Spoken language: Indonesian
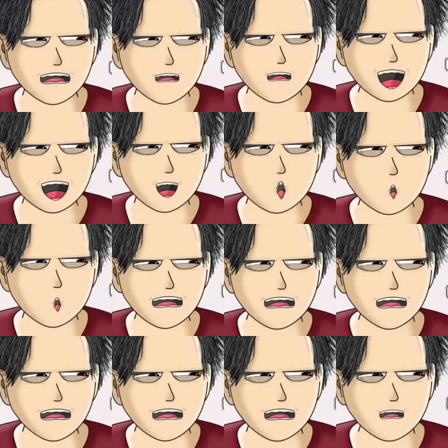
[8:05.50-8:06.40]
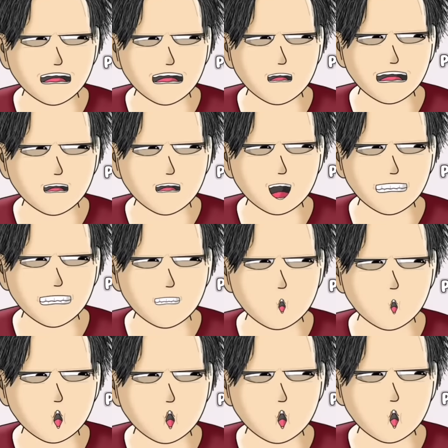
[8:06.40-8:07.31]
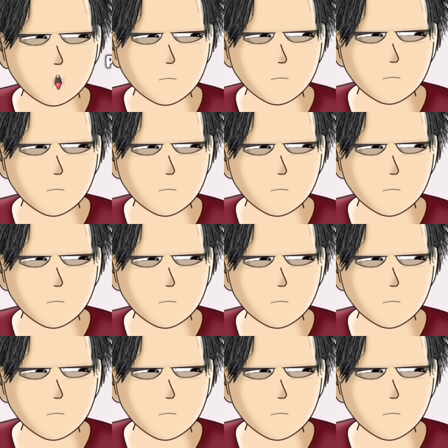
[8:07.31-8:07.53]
Heran gue, pengen nyanyi mulu.